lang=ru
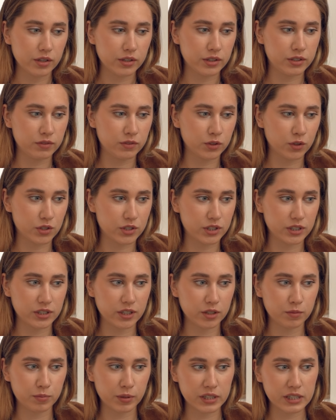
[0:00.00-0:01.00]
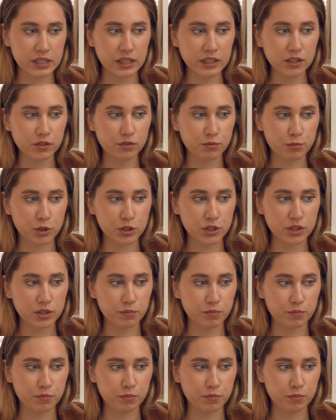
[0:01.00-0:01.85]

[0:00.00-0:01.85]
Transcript: 99% просто